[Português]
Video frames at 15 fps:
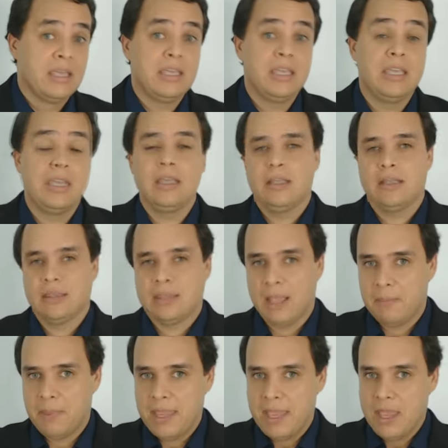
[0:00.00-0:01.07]
e
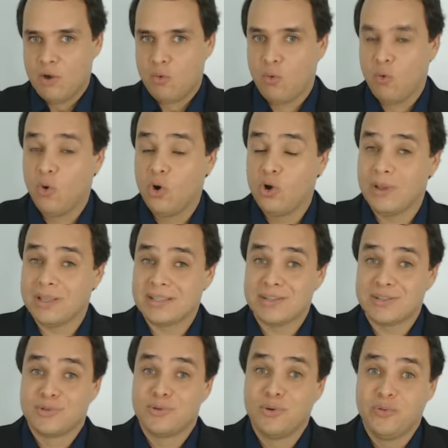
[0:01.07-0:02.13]
também recolho
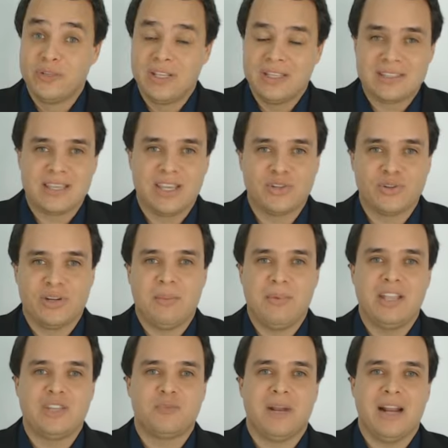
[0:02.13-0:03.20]
essas dúvidas, esses
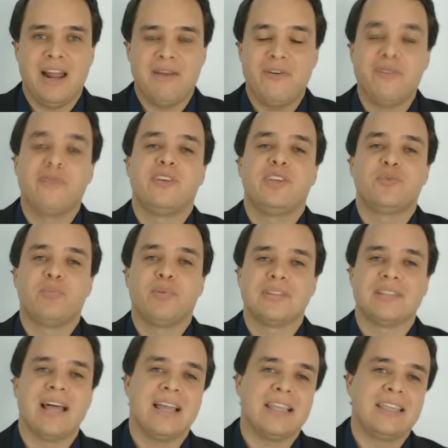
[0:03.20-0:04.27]
questionamentos para gravar um vídeo e
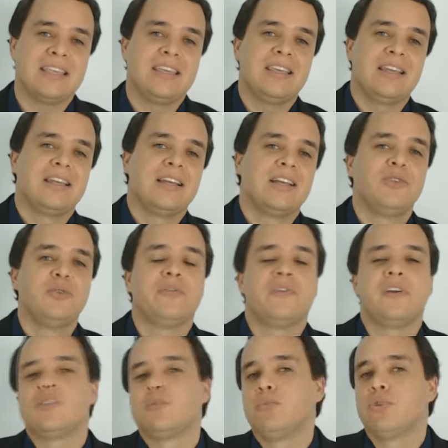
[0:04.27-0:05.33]
postar aqui no
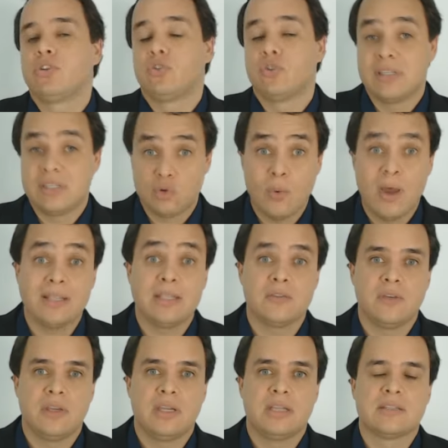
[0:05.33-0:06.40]
Facebook todas as
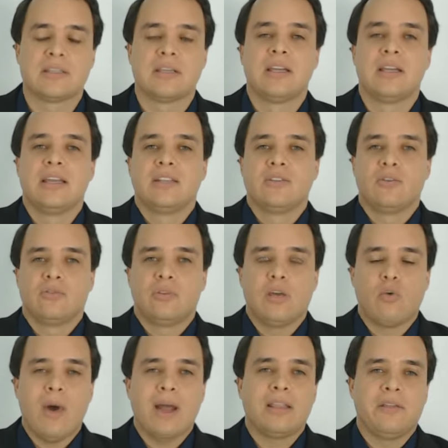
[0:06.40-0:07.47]
quartas-feiras. Então,
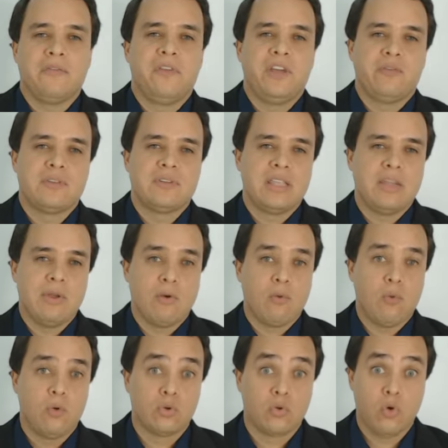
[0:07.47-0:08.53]
toda quarta-feira você tem um
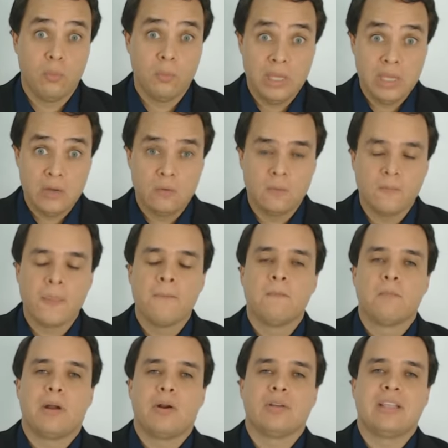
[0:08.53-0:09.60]
encontro comigo
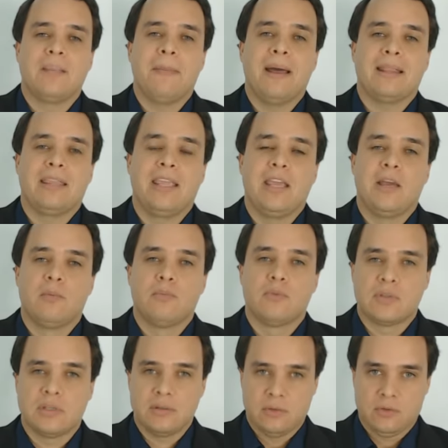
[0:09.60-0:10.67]
para nós
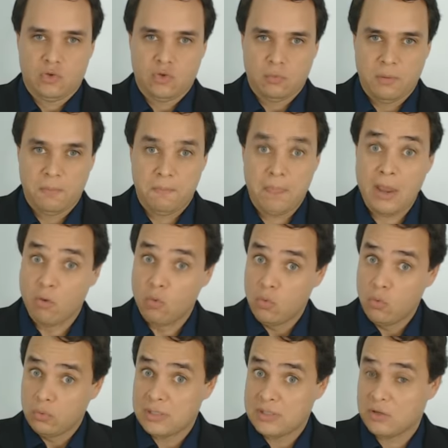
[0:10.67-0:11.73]
debatermos sobre
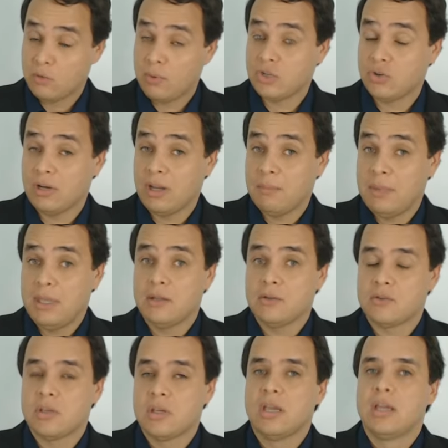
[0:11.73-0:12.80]
perguntas e
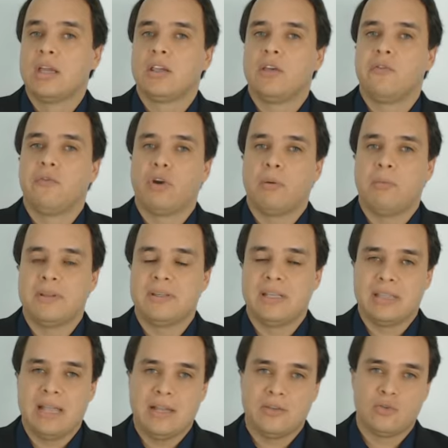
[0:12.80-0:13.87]
questionamentos que foram
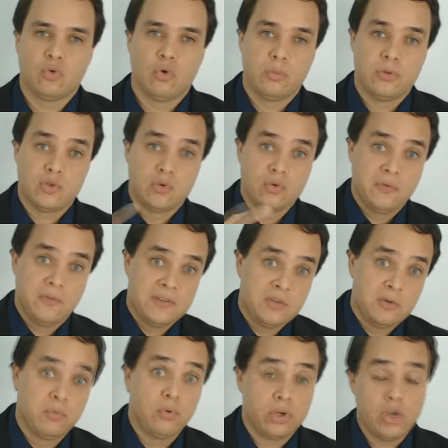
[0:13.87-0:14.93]
apresentados no grupo de estudos do
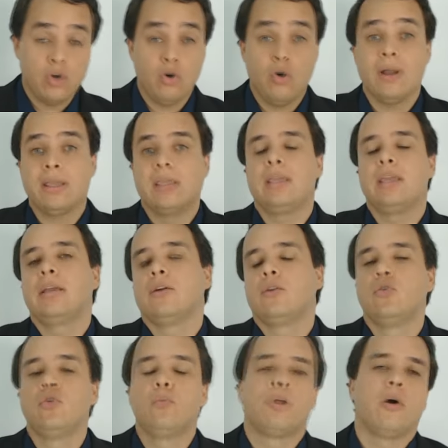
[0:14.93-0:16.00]
Facebook ou aqui
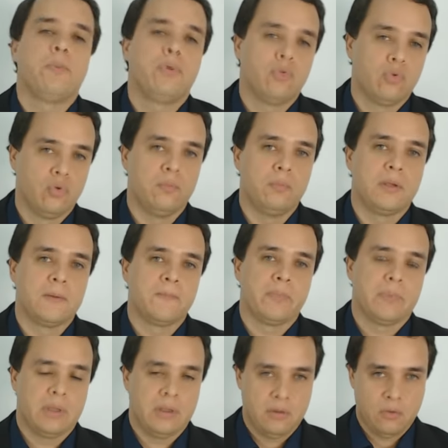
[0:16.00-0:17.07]
no próprio YouTube.
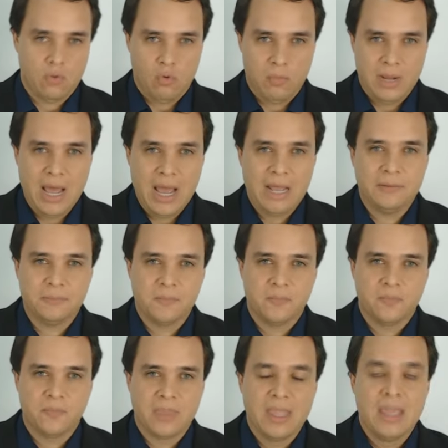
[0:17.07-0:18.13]

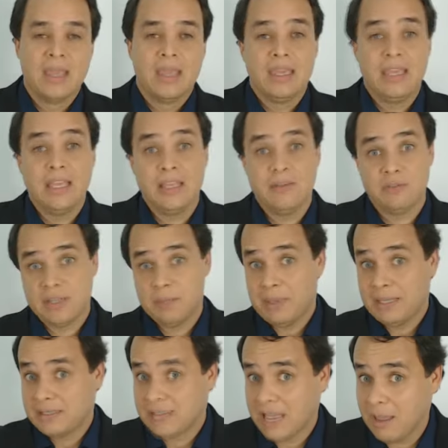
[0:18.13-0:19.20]
Combinado? E você
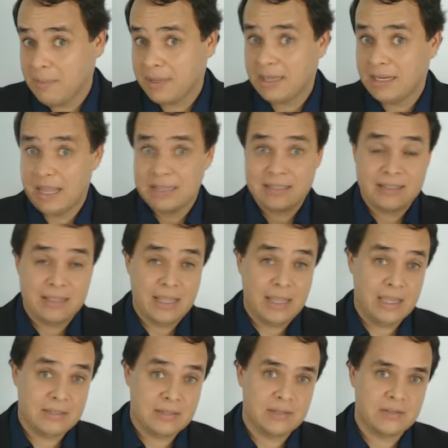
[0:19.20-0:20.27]
bem sabe que nas
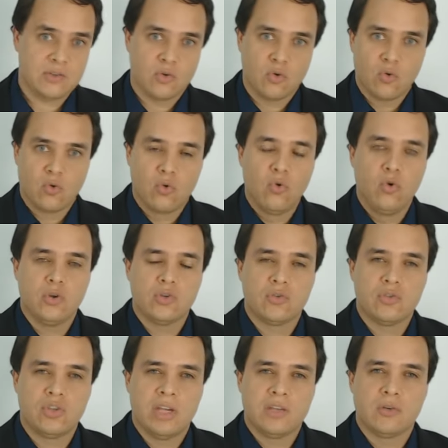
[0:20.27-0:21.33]
terças,
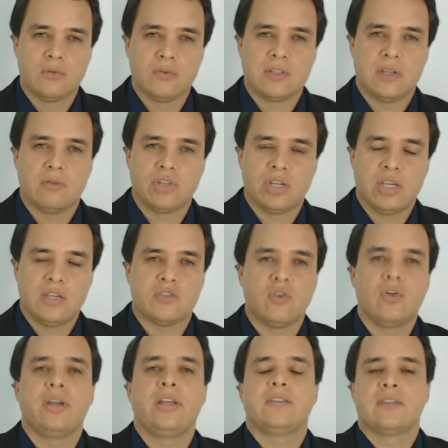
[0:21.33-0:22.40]
curso de resolução de
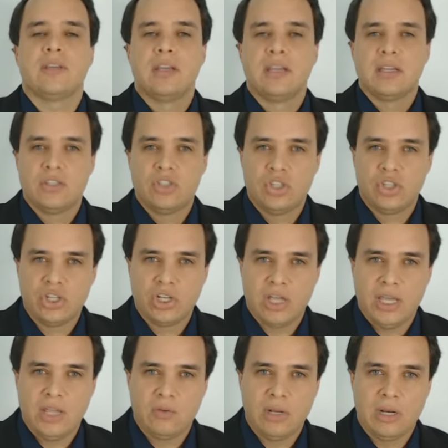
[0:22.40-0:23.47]
questões de
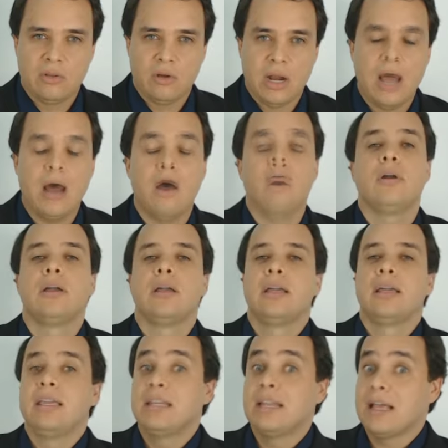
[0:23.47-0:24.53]
direito eleitoral
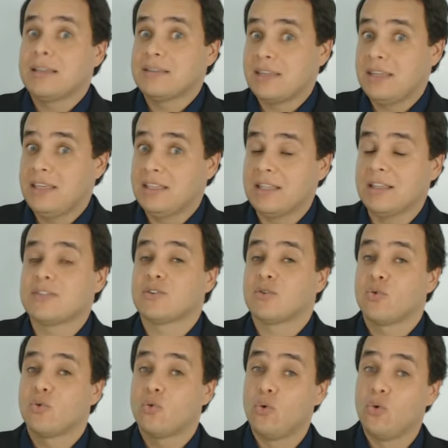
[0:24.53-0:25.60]
e nas
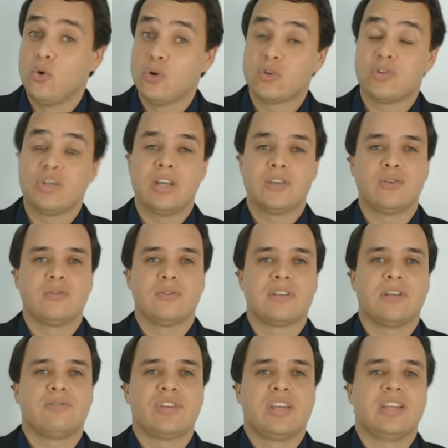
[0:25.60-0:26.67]
quintas, curso de
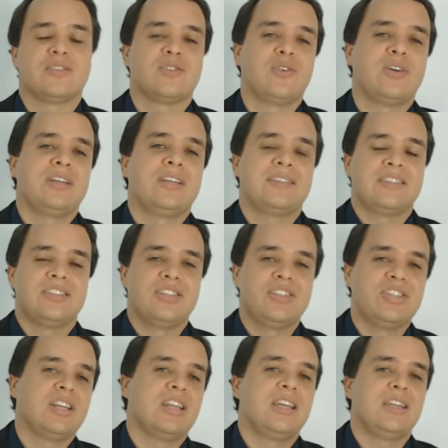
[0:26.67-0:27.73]
resolução de questões de
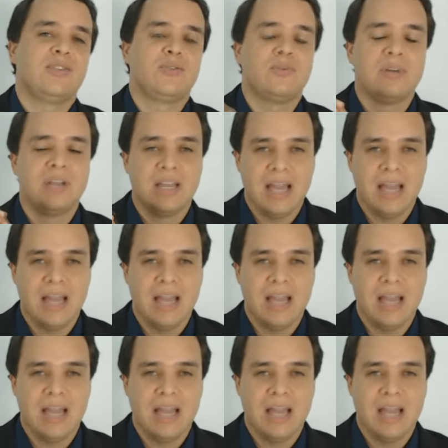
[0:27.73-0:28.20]
direito